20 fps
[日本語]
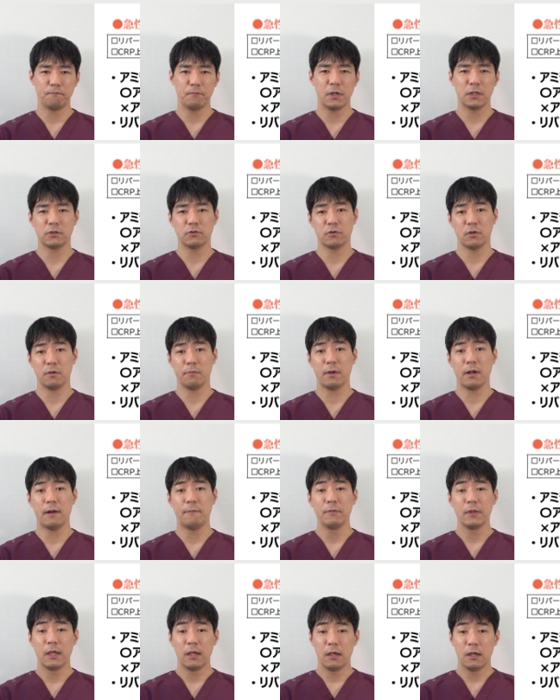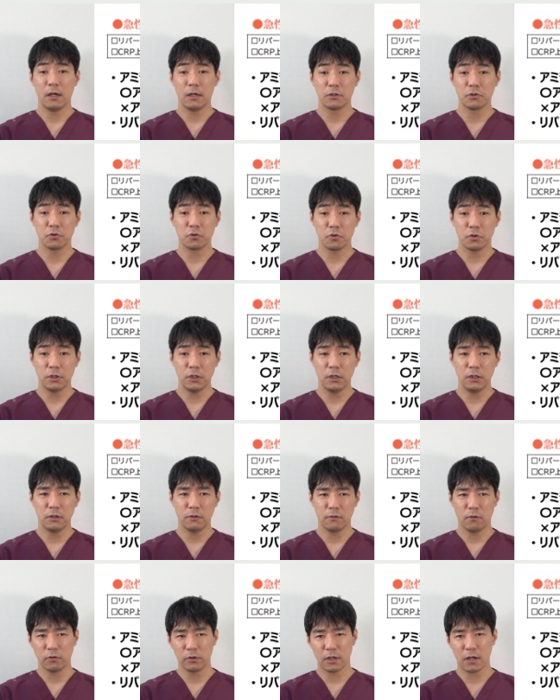まあ、例えば、え徐々
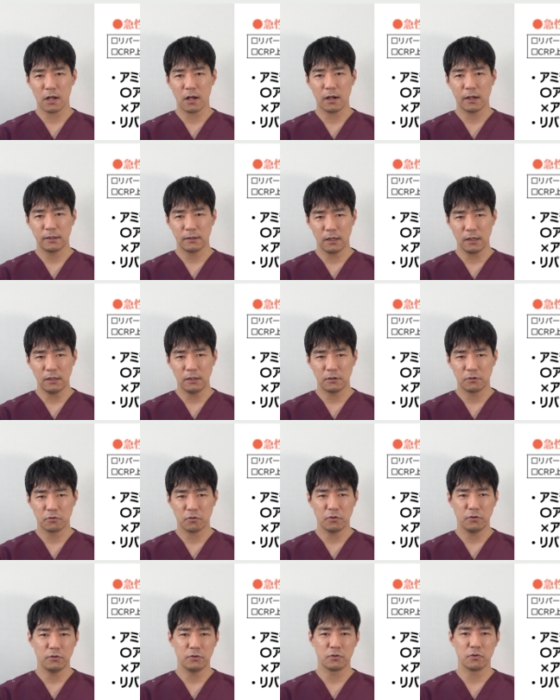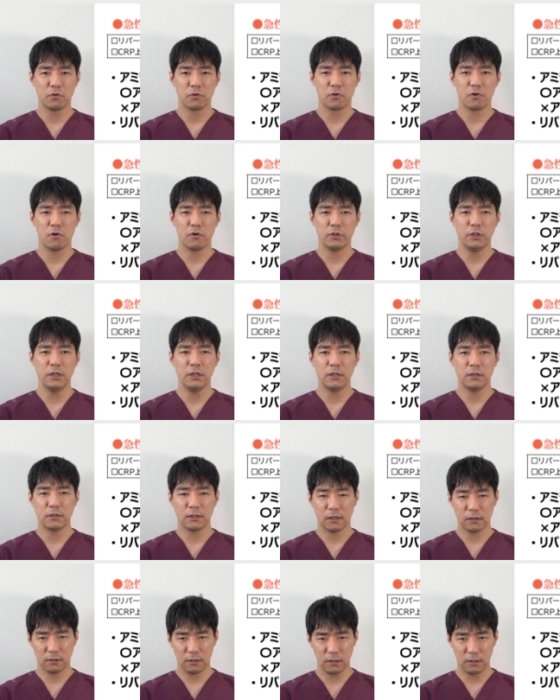にお腹が痛いという状況に
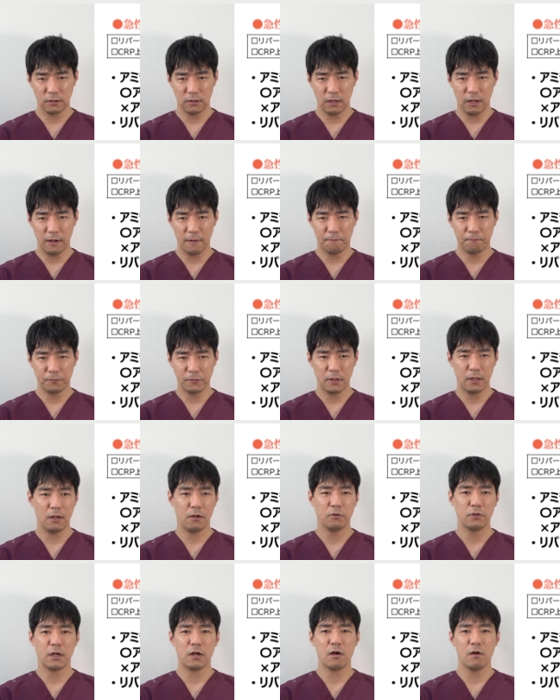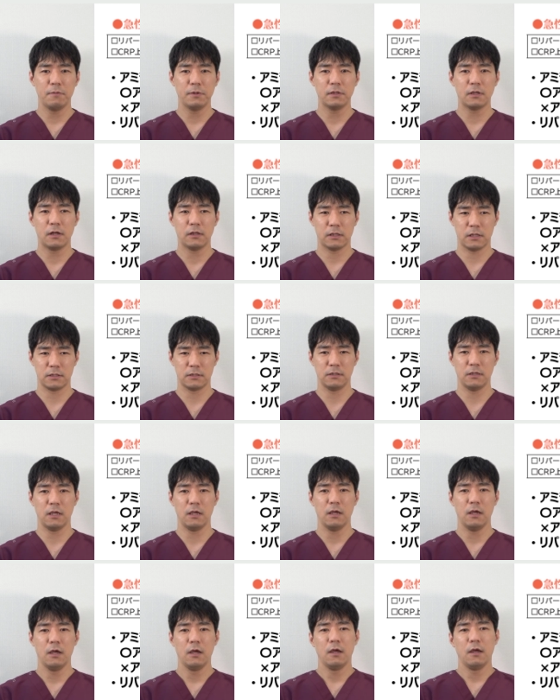なってきて、で、お腹を見たらですね、